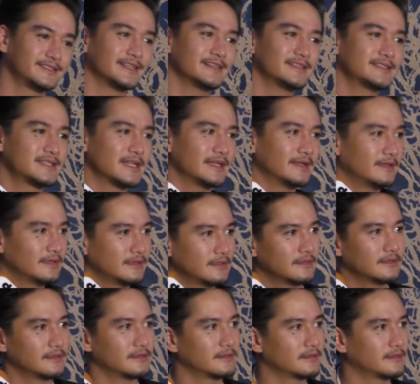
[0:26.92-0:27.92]
จริง
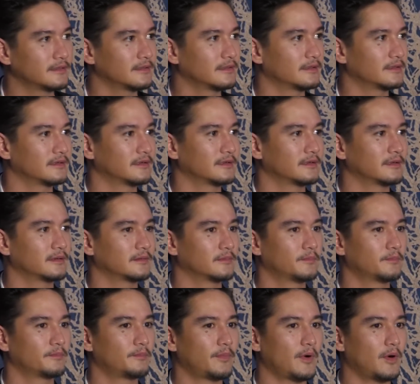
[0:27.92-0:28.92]

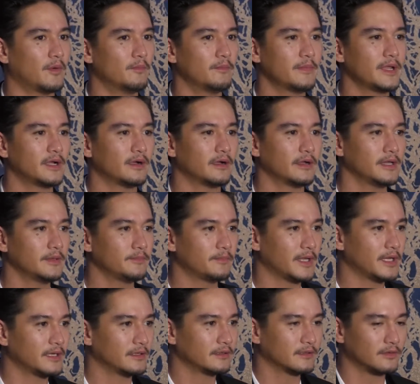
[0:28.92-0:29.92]
ๆ ผมไม่ค่อยได้
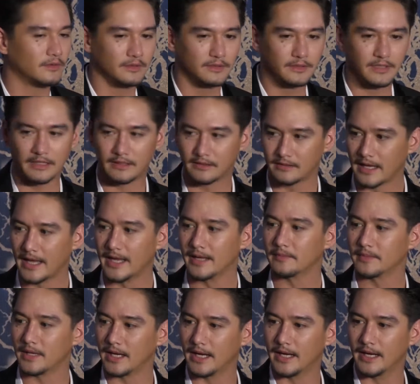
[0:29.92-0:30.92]
เป็นคนติดตาม
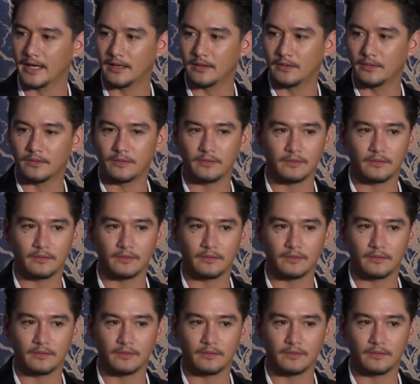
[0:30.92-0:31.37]
ข่าว